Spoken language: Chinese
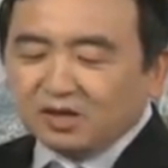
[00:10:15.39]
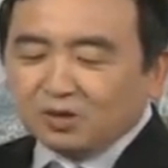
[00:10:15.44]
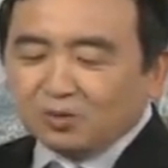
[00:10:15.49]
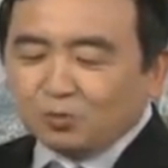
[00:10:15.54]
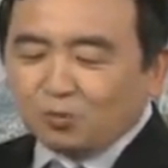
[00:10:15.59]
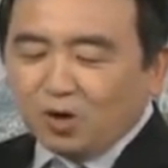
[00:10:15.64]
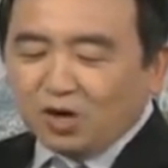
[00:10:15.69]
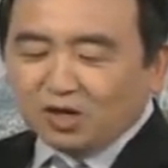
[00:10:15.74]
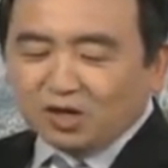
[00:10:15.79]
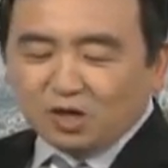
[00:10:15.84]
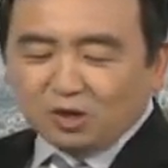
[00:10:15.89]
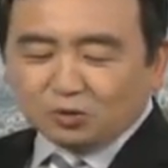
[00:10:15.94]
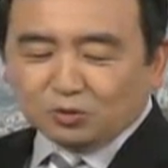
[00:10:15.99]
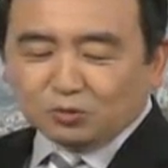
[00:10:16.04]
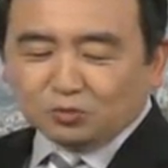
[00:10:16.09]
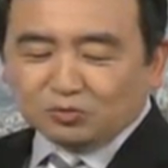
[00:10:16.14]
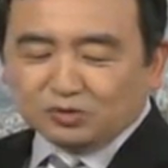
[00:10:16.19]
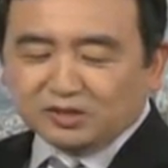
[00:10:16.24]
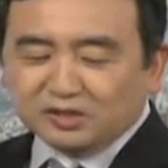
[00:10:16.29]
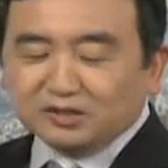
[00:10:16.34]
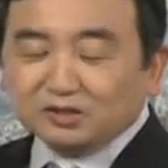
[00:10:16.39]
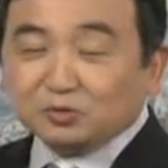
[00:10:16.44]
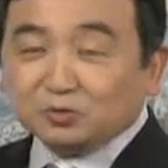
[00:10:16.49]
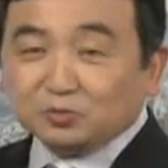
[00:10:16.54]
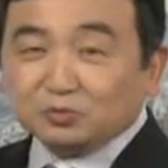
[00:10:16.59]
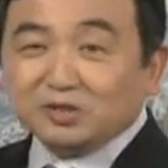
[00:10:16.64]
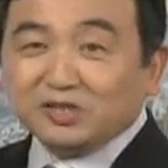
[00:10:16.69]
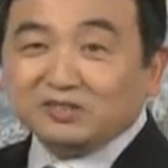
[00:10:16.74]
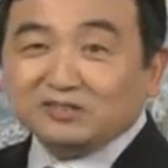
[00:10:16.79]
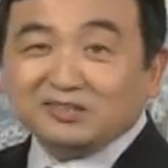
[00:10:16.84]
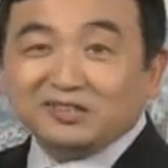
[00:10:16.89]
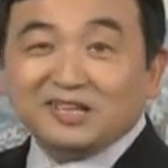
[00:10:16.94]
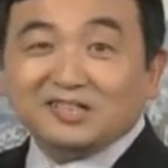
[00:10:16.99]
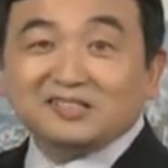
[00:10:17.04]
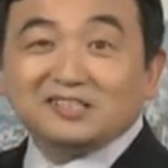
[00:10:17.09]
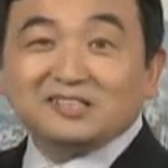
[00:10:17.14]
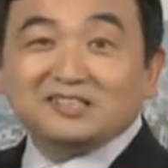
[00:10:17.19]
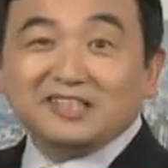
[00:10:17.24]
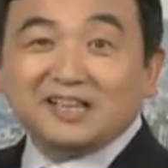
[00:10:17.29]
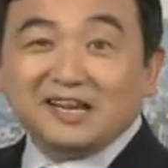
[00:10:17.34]
广告中心的主任啊，
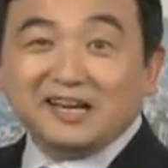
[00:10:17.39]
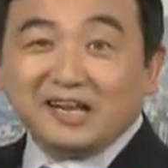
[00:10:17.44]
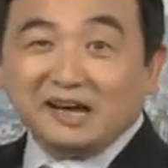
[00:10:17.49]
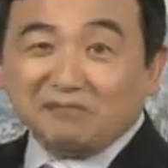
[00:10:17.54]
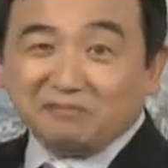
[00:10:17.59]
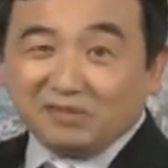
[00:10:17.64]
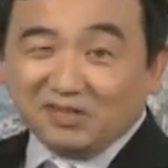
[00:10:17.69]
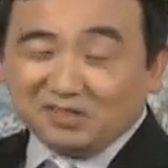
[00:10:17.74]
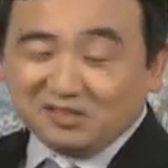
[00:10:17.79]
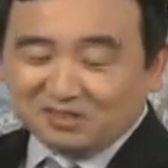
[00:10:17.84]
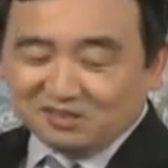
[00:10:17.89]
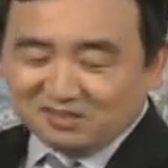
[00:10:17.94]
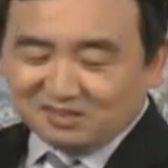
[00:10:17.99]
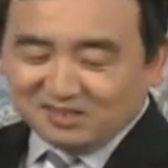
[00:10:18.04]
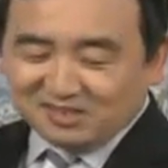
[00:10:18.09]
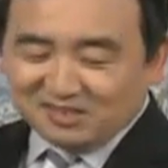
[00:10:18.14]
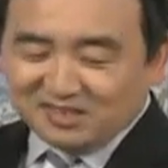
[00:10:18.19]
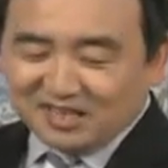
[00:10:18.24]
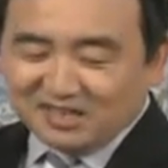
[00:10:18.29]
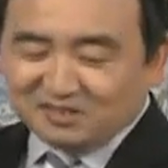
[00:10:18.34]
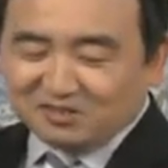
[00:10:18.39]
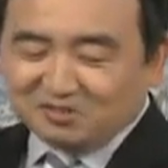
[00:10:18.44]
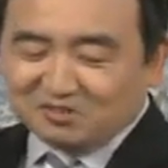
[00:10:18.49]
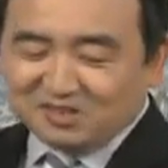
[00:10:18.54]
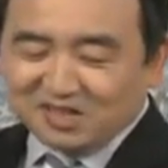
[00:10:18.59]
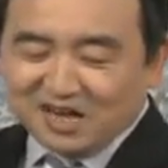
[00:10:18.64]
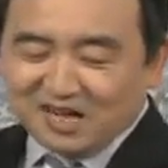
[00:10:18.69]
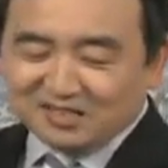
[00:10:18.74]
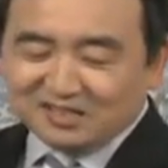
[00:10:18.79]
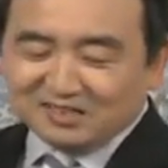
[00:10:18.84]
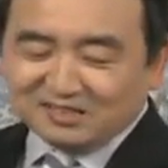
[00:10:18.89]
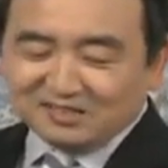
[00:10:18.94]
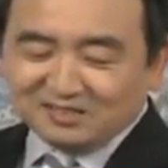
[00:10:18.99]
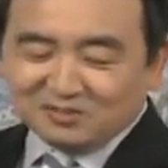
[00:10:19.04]
身兼两门，那钱都是他的。